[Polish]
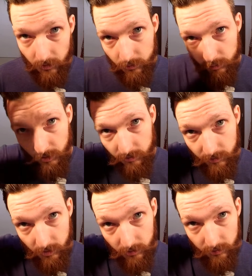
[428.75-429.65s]
Tutaj
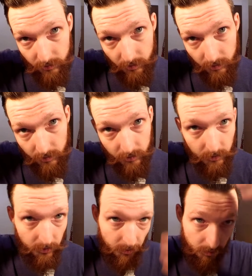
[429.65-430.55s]
widać, że się
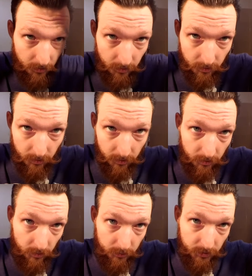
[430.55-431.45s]

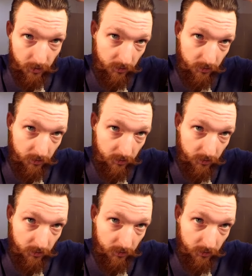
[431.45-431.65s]
troszkę